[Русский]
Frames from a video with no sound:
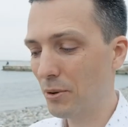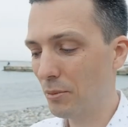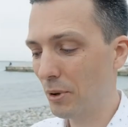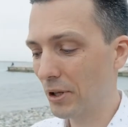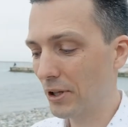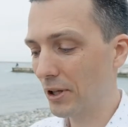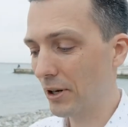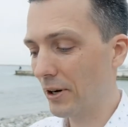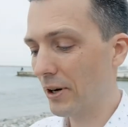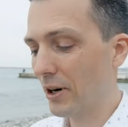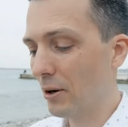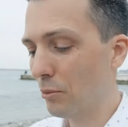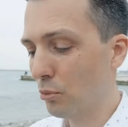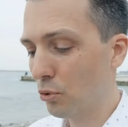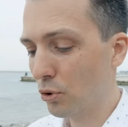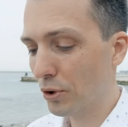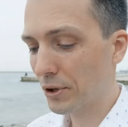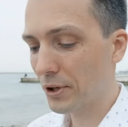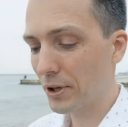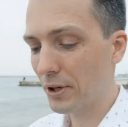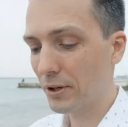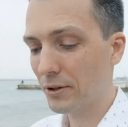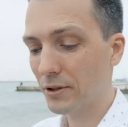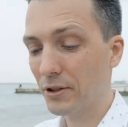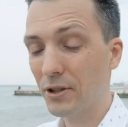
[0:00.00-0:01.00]
модель модель
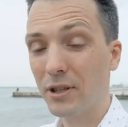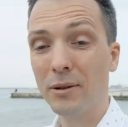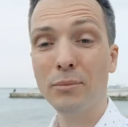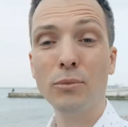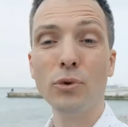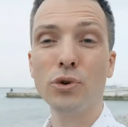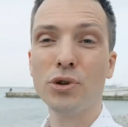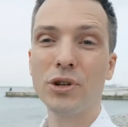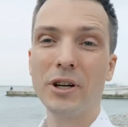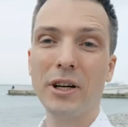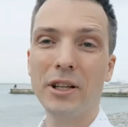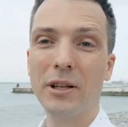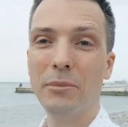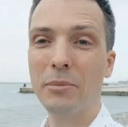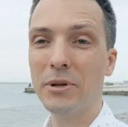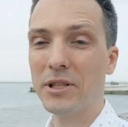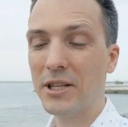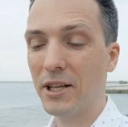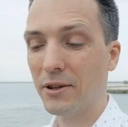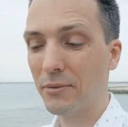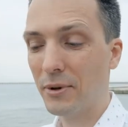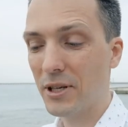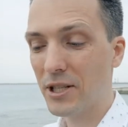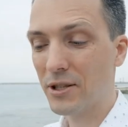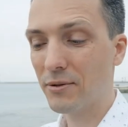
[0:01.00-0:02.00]
работы, немножко она
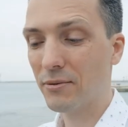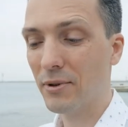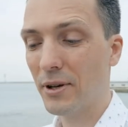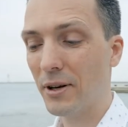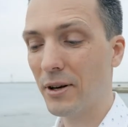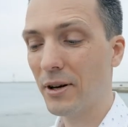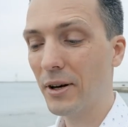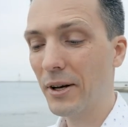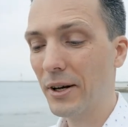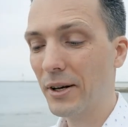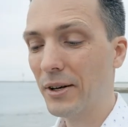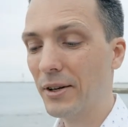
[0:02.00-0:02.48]
безответственная,